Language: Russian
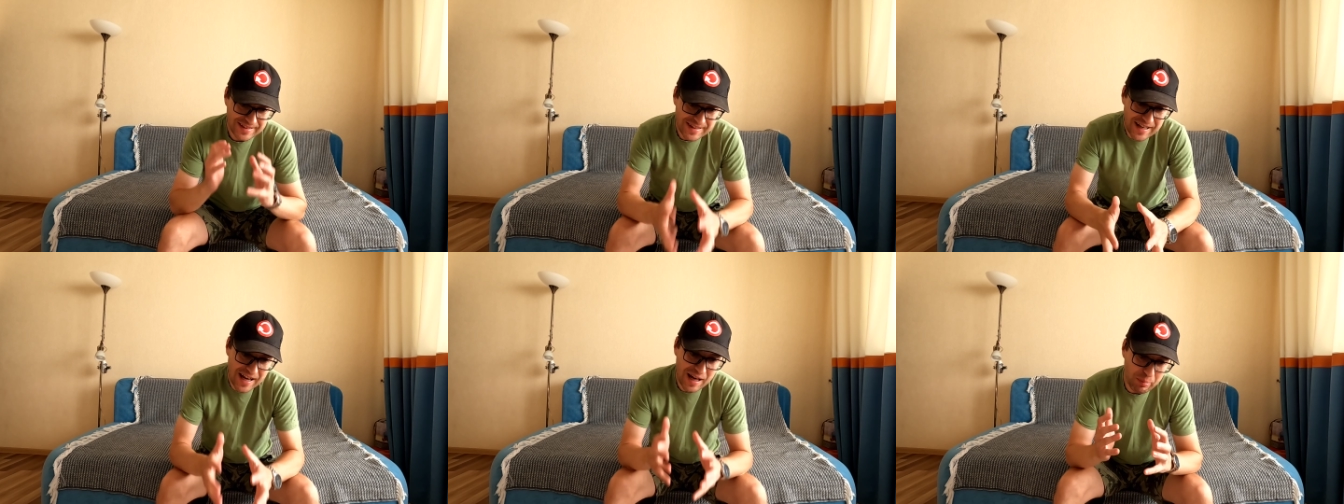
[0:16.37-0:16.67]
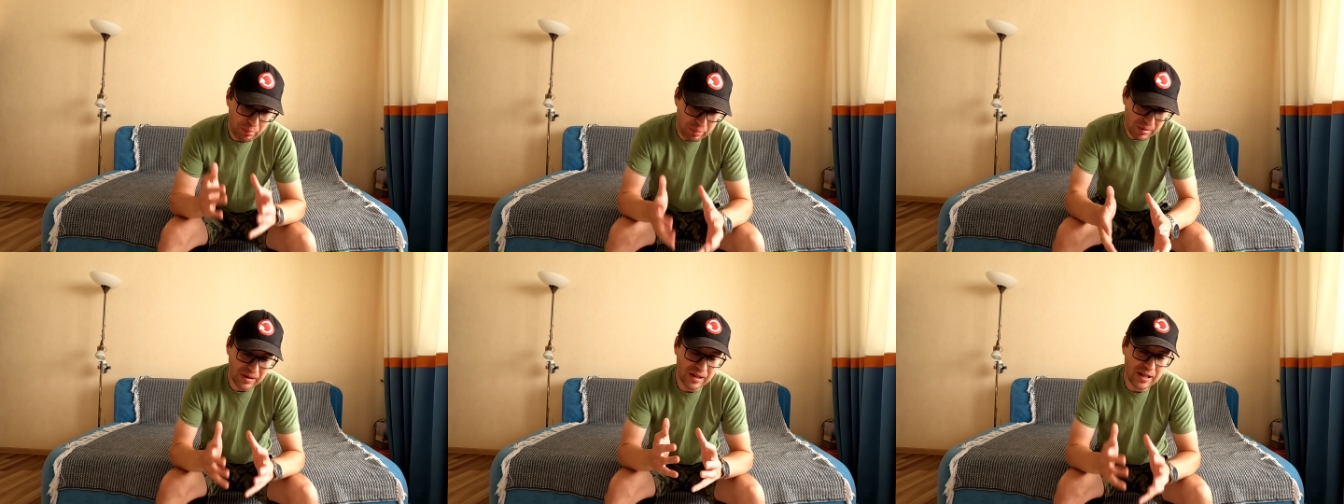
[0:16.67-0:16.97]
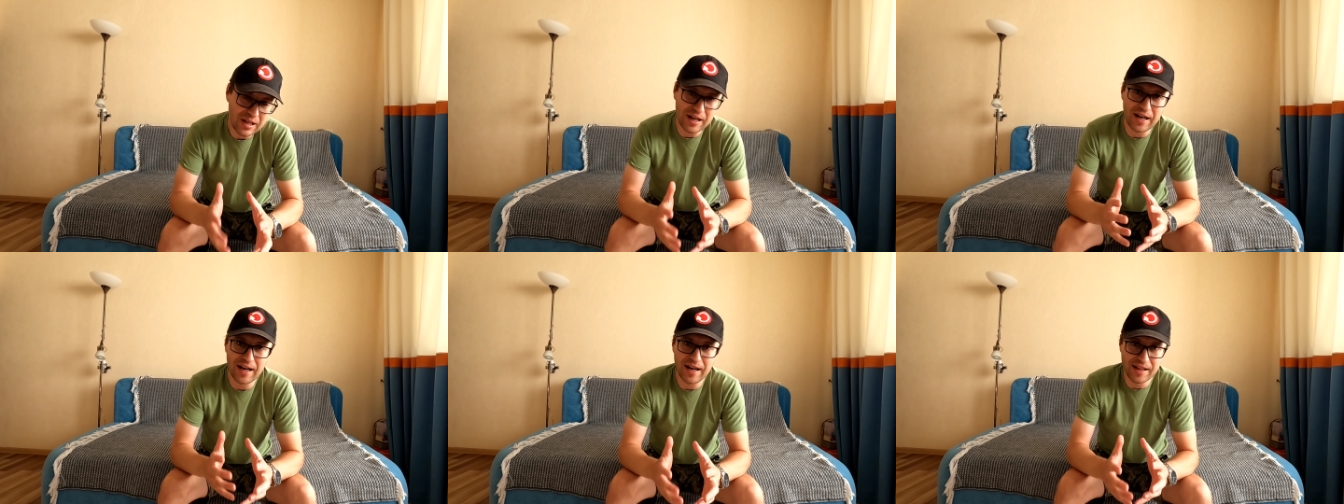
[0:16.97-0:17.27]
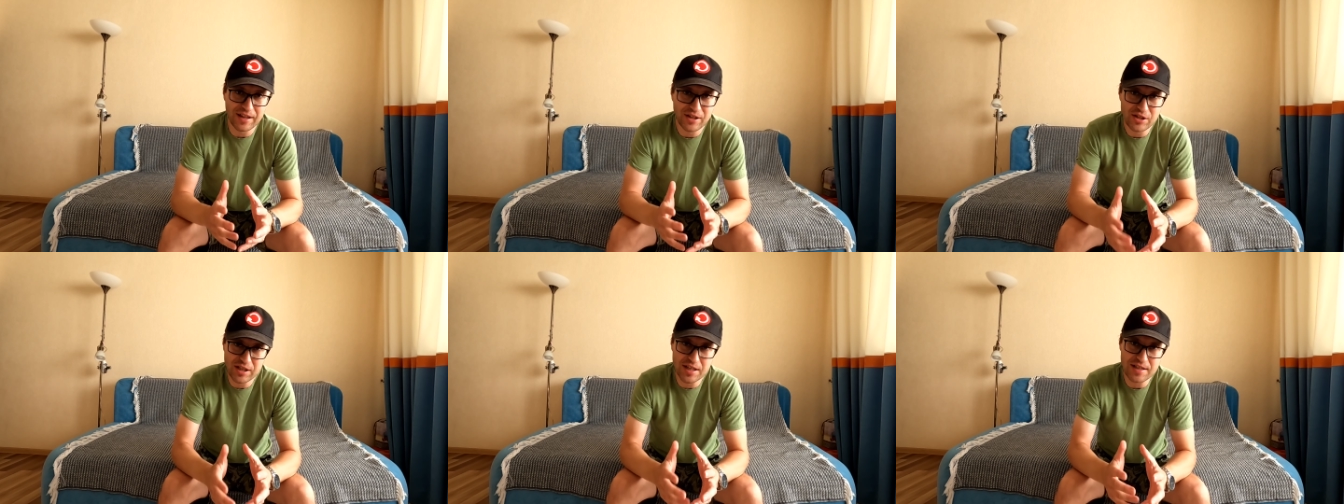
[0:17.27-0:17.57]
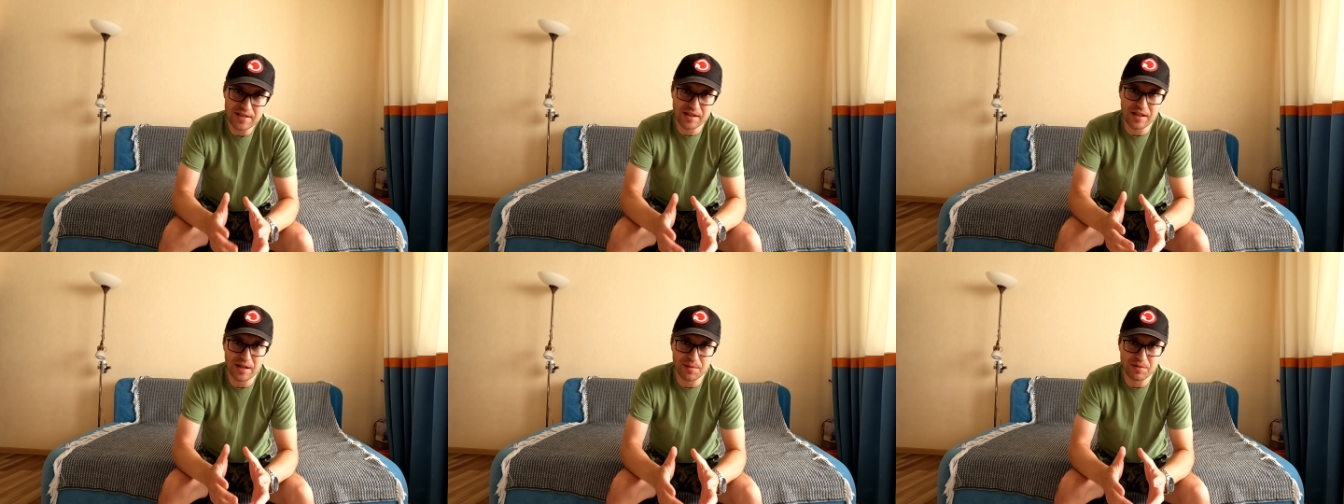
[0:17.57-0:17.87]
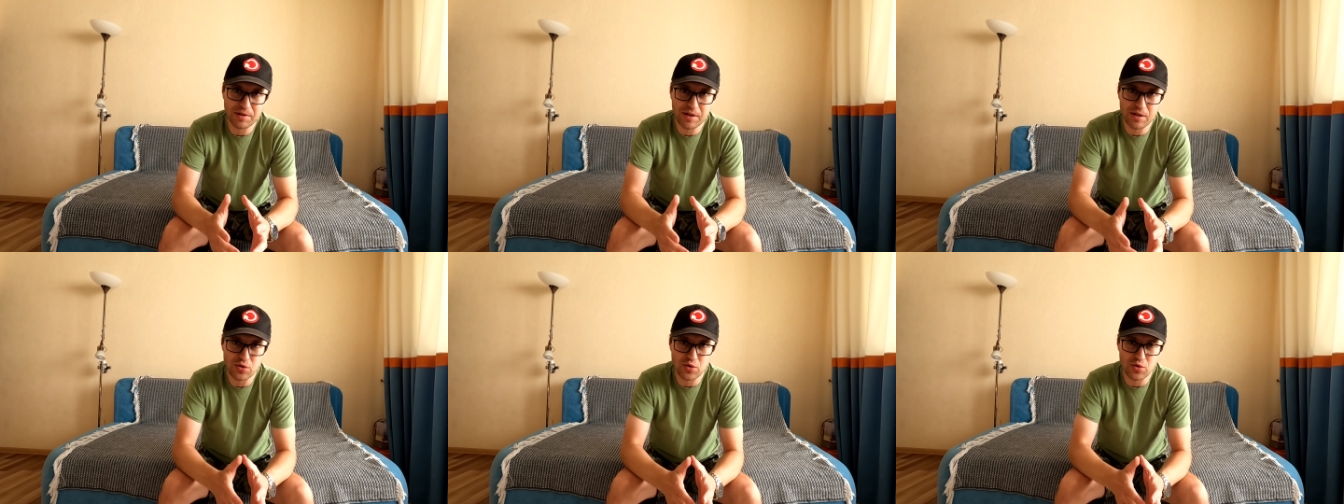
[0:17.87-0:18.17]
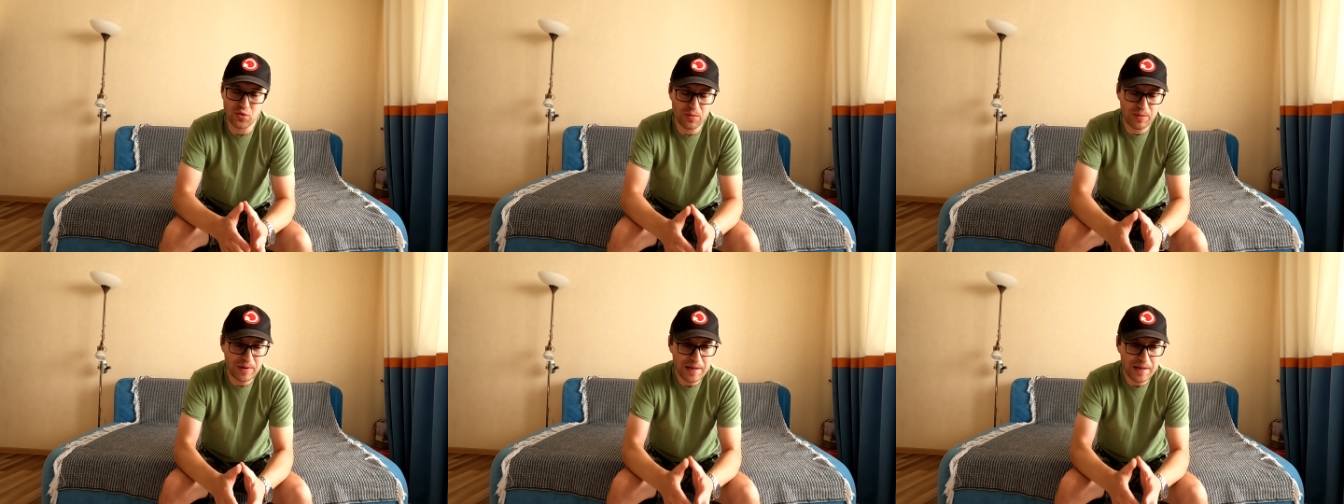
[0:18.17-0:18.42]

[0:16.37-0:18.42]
так полыхает, честно вам скажу.